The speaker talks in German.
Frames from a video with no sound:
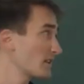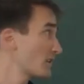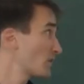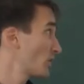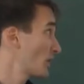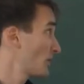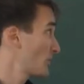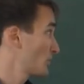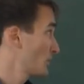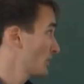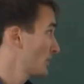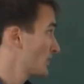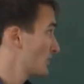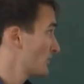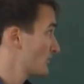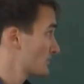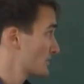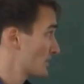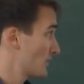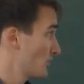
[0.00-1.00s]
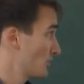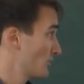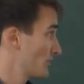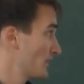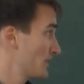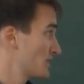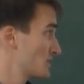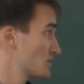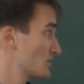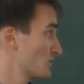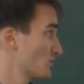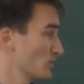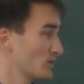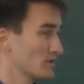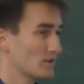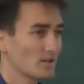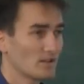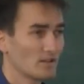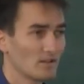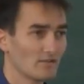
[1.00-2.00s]
kann den auch abonnieren auf unserer Homepage
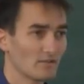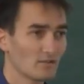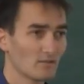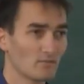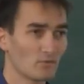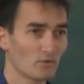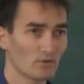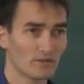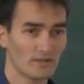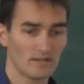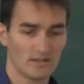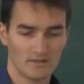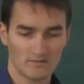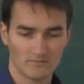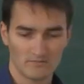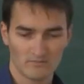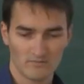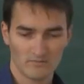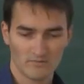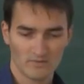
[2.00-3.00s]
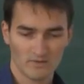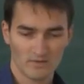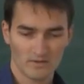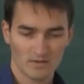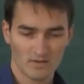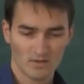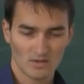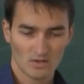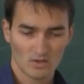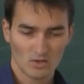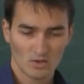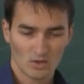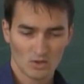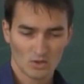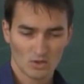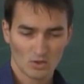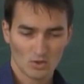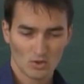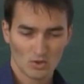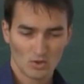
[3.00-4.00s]
monetative.de.
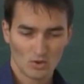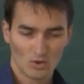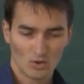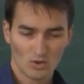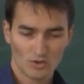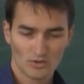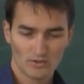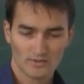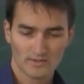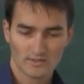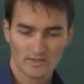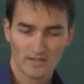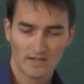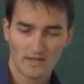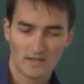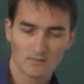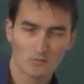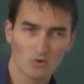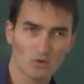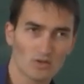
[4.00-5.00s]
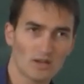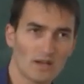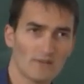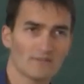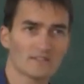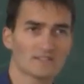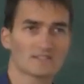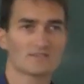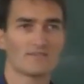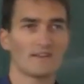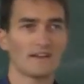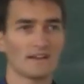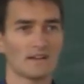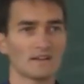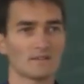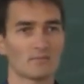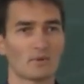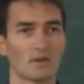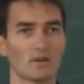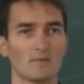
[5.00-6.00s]
Und äh, im Grunde haben wir zwei
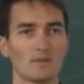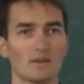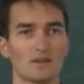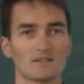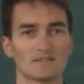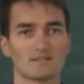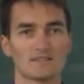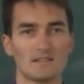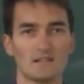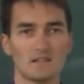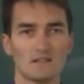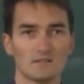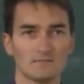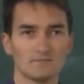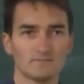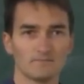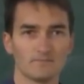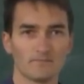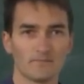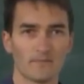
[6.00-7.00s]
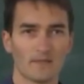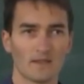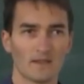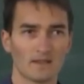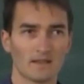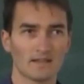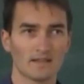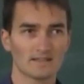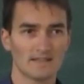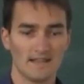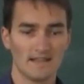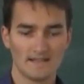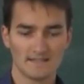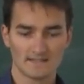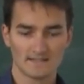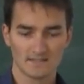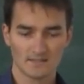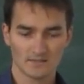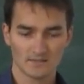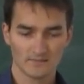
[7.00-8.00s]
primäre Ziele. Das
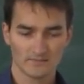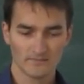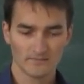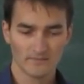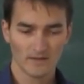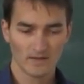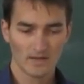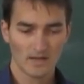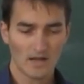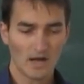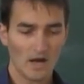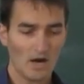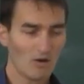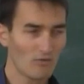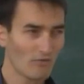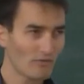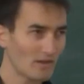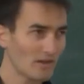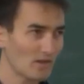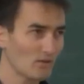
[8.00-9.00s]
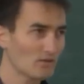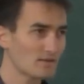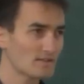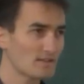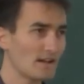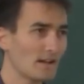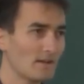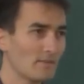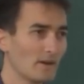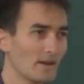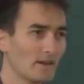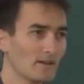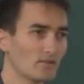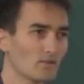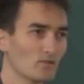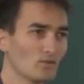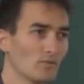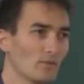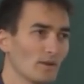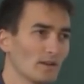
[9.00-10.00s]
erste,
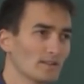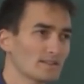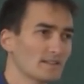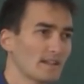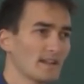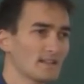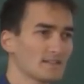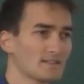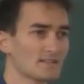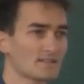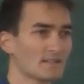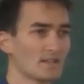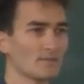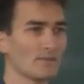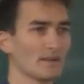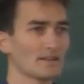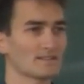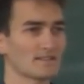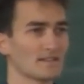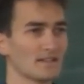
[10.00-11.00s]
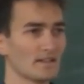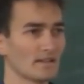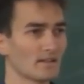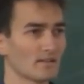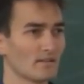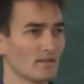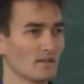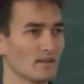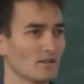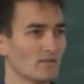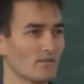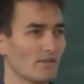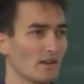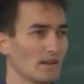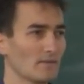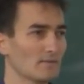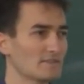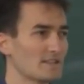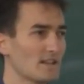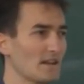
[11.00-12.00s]
Aufklärungsarbeit über das Geldsystem an sich, weil
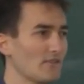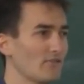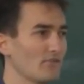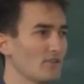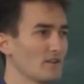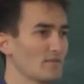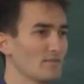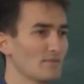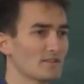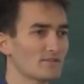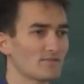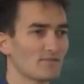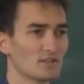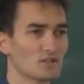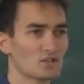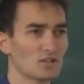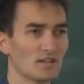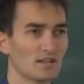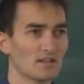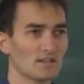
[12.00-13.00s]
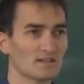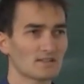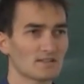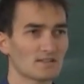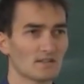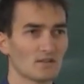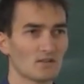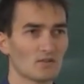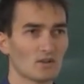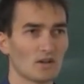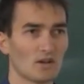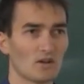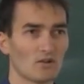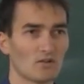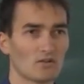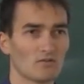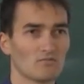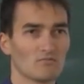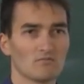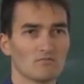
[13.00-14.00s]
eben sehr viele Missverständnisse oder
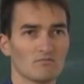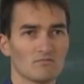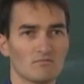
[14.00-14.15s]
auch